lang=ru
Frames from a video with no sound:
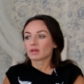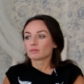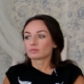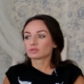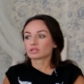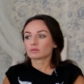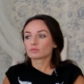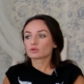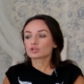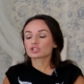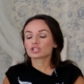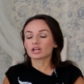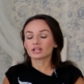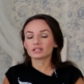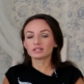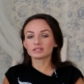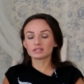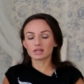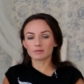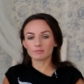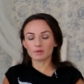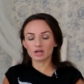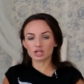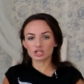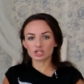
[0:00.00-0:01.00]
потому что они
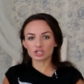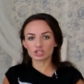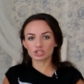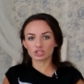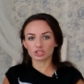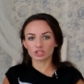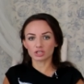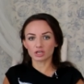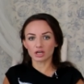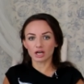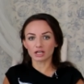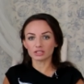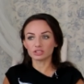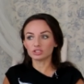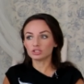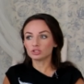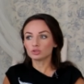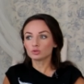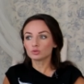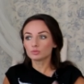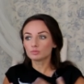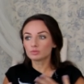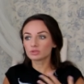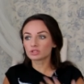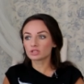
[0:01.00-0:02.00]
домашние, они
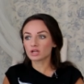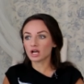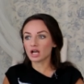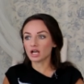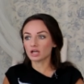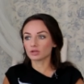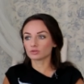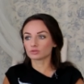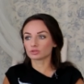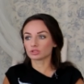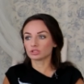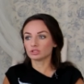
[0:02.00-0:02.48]
не убегают,